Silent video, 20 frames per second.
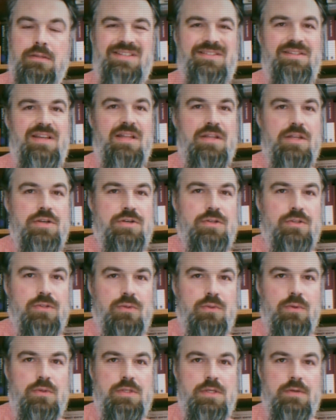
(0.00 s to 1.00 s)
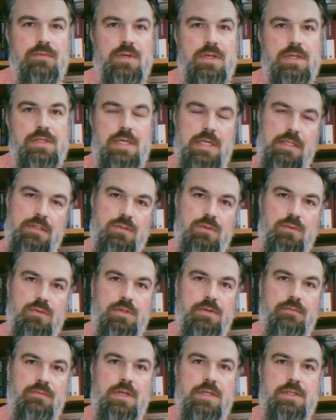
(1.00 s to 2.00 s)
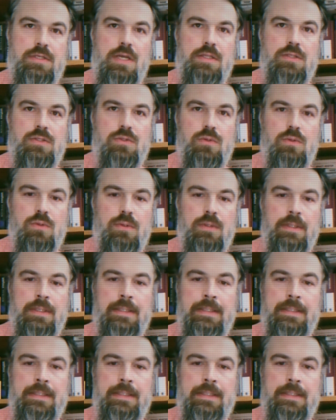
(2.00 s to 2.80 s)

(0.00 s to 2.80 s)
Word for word: титаническую цивилизацию, цивилизацию